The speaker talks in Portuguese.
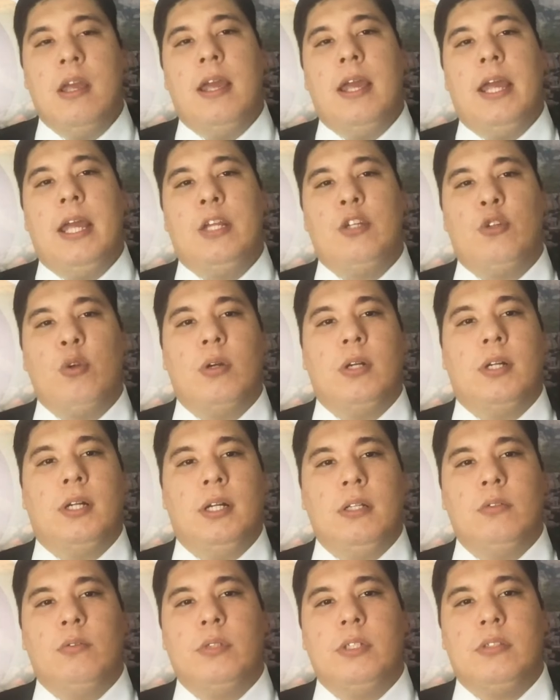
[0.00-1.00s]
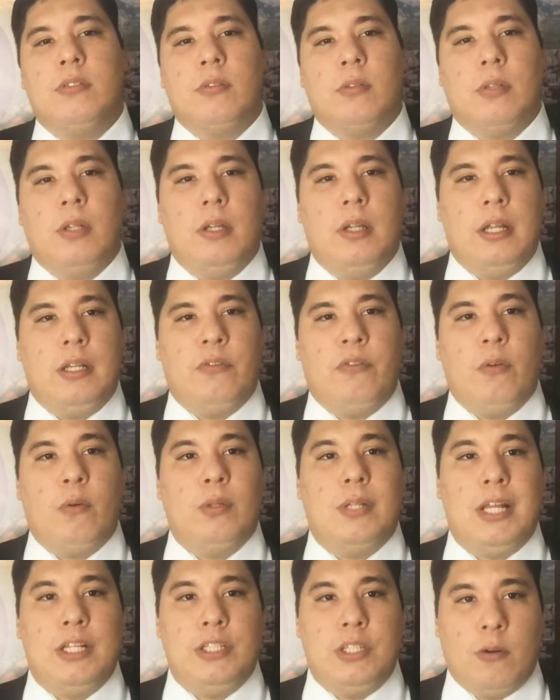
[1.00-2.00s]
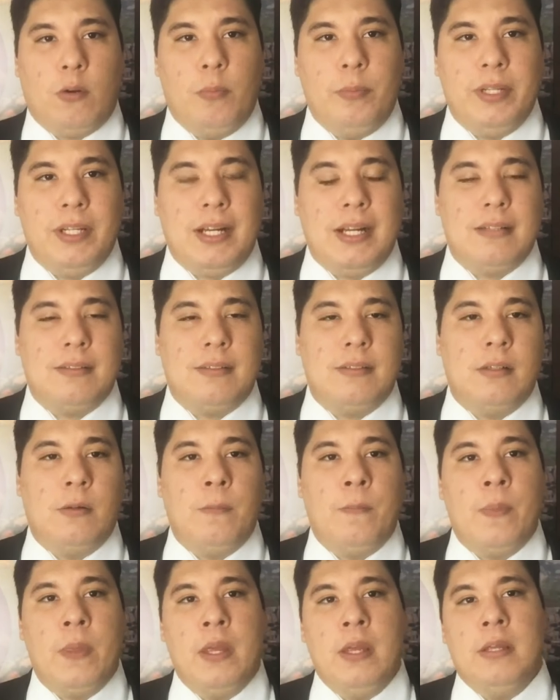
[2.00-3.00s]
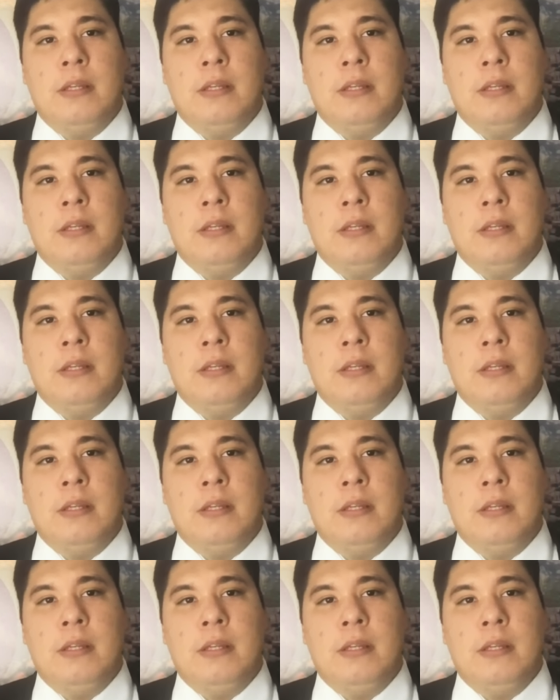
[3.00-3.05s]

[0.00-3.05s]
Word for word: é, jogando isso, a dificuldade da comunicação.